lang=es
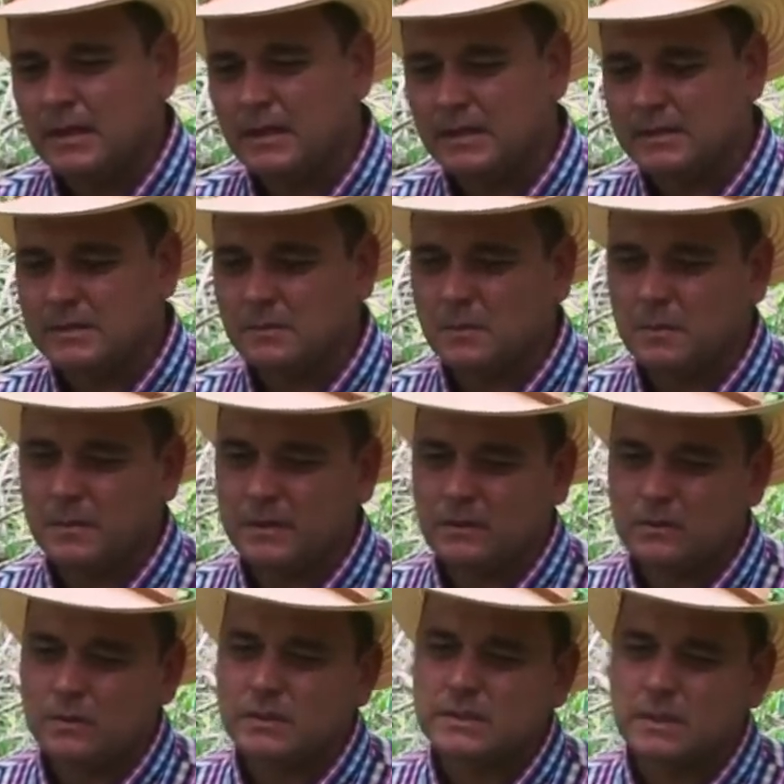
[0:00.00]
En este
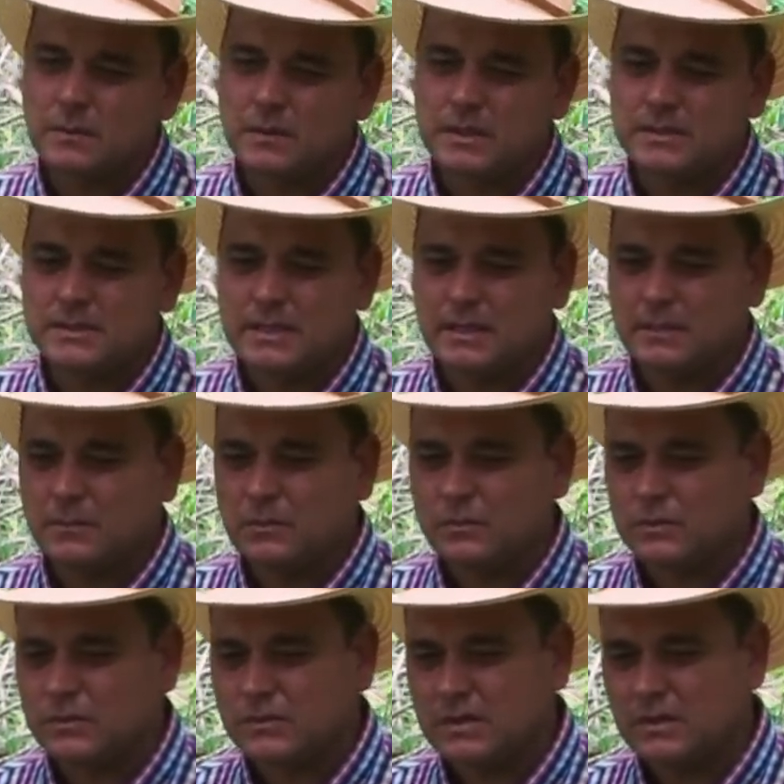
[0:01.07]
momento estamos en
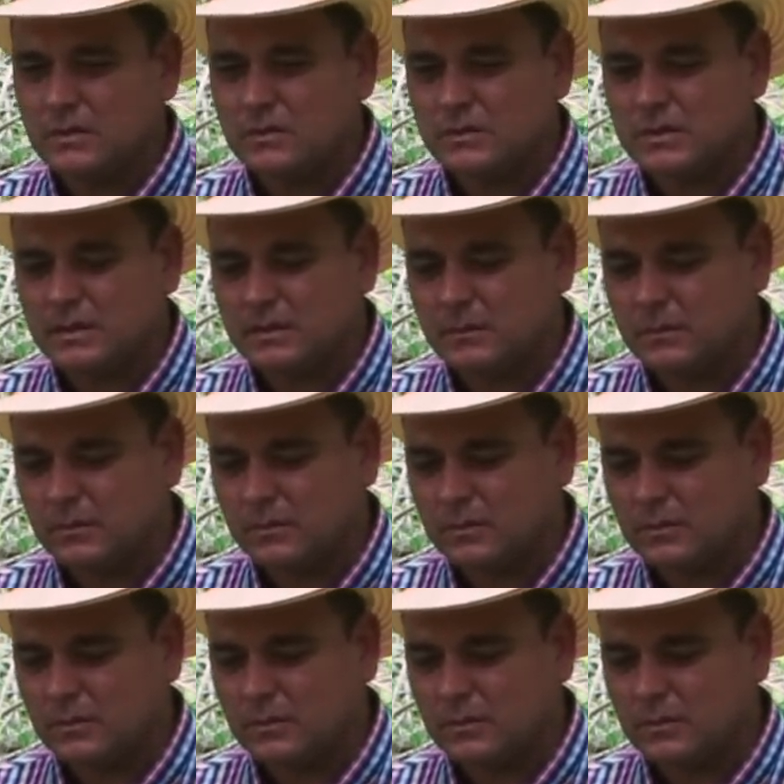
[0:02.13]
7.5, 7.